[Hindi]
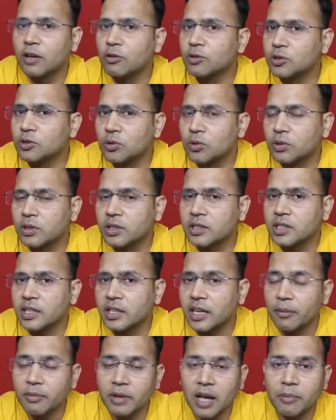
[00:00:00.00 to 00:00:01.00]
वो शुरू कर
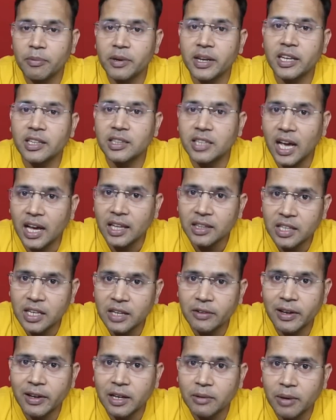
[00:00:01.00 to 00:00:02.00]
देंगे अब यहाँ पर एक ध्यान
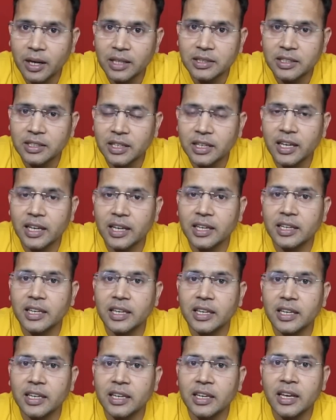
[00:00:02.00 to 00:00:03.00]
देने वाली बात यह है
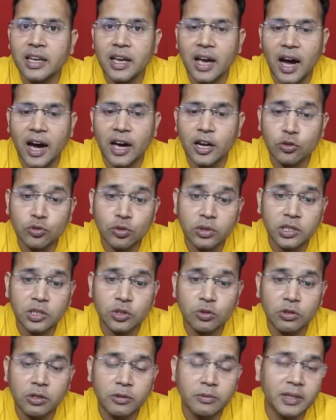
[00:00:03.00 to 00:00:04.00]
कि अर्जुन इस
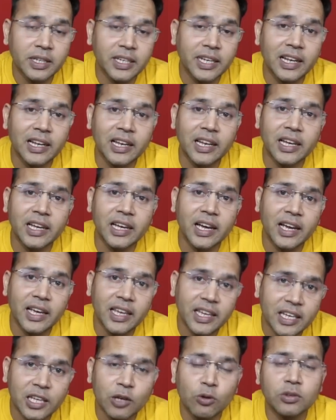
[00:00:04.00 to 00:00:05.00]
टूर्नामेंट में खेलने का
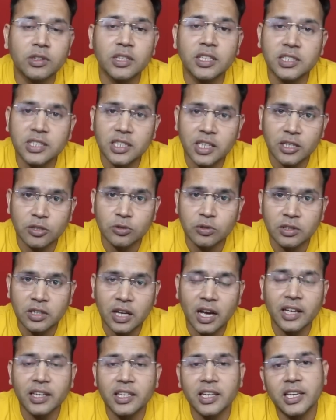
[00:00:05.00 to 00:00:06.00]
एक ही उद्देश्य है अर्जुन
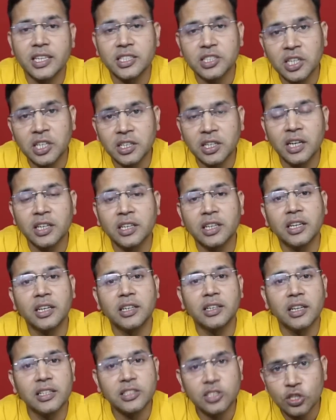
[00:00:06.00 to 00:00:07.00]
का कि एशियन
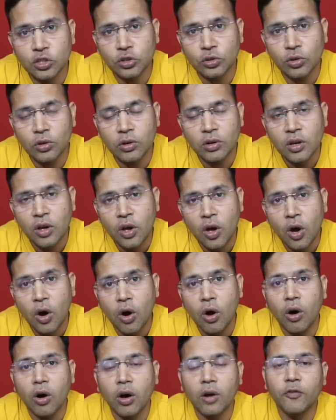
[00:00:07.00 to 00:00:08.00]
कॉन्टिनेंटल जीतो
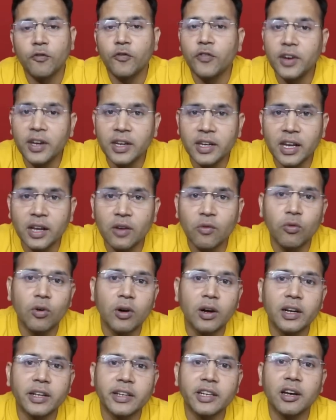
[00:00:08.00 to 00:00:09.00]
और फीडे
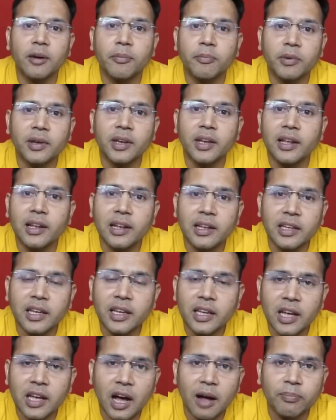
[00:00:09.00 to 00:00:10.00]
वर्ल्ड कप के
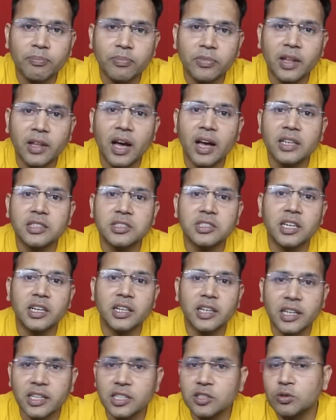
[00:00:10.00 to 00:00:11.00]
लिए अपना
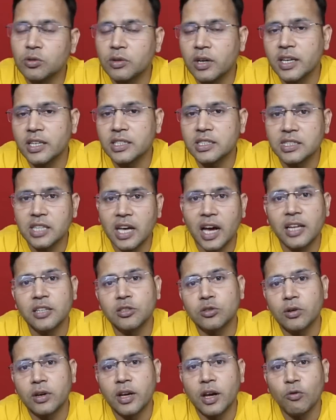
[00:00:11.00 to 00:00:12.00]
जगह जो है
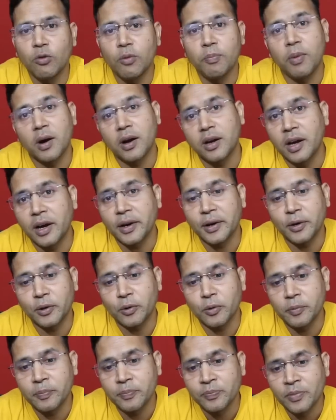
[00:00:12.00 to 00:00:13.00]
स्थान जो है वो पक्का
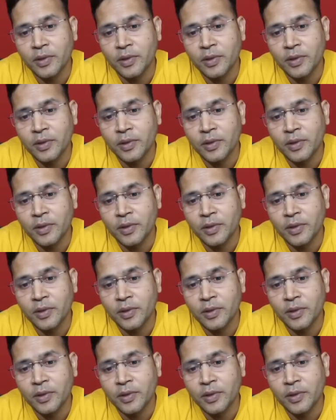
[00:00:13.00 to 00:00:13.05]
करो